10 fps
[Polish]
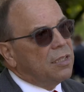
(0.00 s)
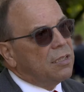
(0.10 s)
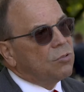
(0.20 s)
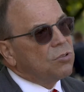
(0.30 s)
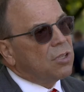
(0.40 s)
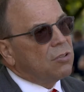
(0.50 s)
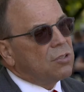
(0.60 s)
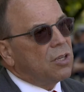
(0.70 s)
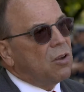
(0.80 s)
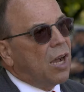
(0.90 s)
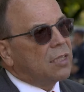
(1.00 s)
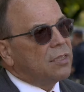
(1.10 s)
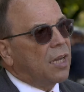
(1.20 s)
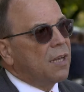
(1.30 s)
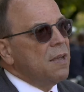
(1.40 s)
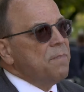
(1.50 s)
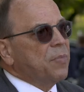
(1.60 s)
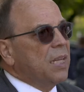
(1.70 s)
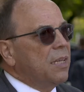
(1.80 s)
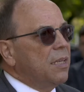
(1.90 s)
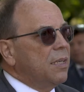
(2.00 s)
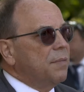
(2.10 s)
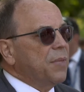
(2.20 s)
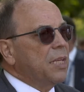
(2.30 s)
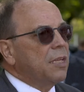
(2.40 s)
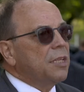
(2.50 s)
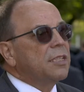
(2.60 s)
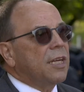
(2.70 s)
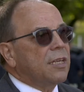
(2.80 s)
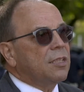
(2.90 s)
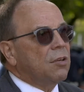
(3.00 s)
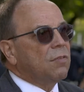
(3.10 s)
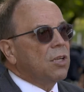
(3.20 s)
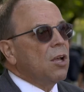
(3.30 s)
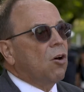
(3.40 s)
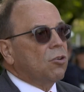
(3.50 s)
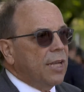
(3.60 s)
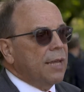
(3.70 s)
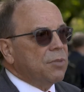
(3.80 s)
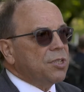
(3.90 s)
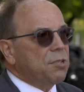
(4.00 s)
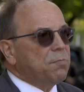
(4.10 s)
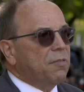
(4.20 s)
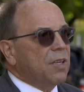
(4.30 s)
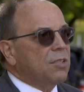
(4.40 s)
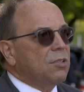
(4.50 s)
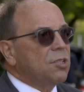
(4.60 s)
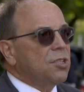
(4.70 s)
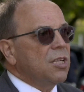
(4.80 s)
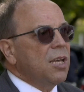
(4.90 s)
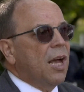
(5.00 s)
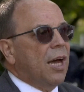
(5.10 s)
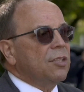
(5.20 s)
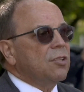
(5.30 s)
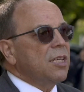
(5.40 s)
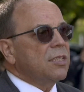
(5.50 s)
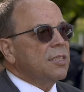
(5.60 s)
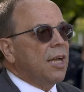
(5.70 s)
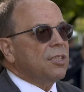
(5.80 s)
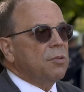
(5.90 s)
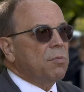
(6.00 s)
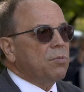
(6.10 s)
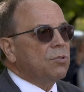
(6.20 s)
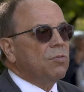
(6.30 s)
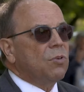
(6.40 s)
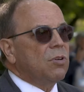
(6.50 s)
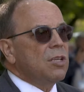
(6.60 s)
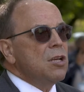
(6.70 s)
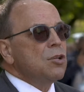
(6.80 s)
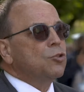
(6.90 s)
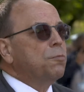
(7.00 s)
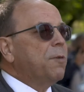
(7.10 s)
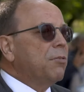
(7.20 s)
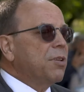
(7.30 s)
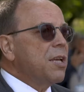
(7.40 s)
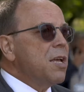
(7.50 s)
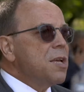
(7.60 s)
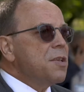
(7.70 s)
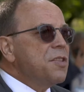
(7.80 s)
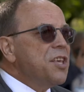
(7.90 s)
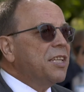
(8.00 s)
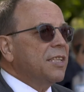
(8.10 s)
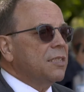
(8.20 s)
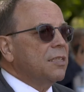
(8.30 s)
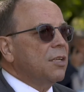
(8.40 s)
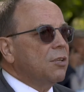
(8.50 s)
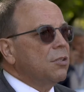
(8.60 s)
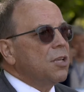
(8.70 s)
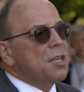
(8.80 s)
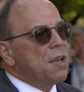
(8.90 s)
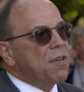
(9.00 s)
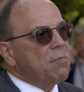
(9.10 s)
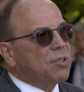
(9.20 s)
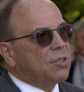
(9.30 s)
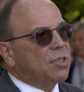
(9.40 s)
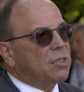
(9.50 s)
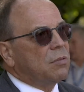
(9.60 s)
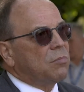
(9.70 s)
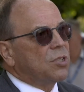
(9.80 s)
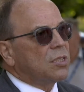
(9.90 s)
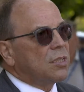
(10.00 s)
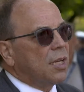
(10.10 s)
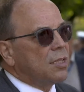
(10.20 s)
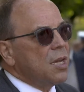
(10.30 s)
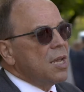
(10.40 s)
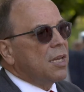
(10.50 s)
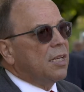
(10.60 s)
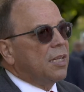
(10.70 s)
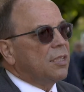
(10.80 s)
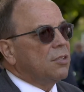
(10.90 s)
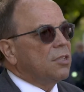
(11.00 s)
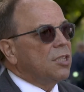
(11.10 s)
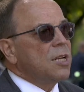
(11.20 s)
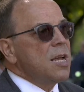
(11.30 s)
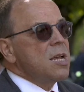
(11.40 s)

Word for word: różnego rodzaju akcjach e, e, e, internetowych, oddajemy część prywatności, ale to nie jest tak, że po prostu w ogóle zupełnie mhm. nikt nas nie chroni i nie wiemy, co się z tym może stać. I dlatego też